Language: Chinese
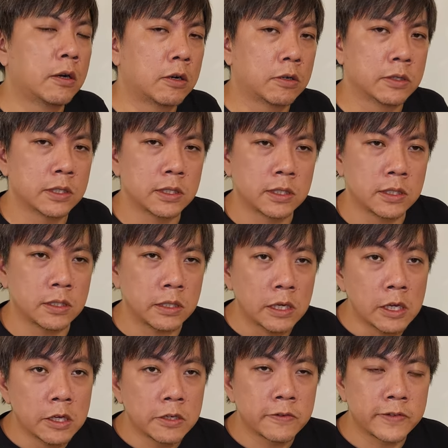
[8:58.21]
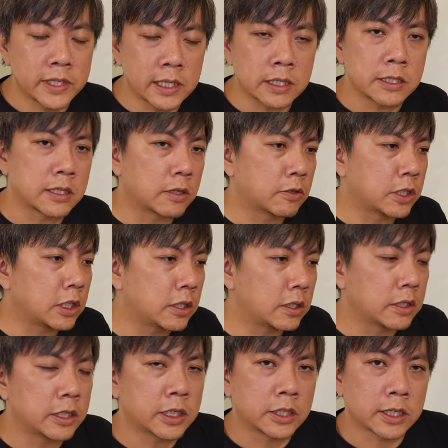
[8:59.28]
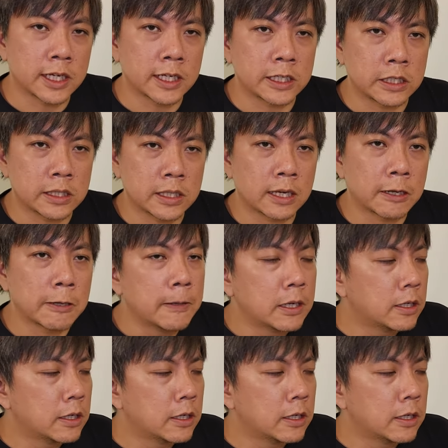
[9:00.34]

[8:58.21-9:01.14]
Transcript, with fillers: 哦，这是非常少见的一个代理商。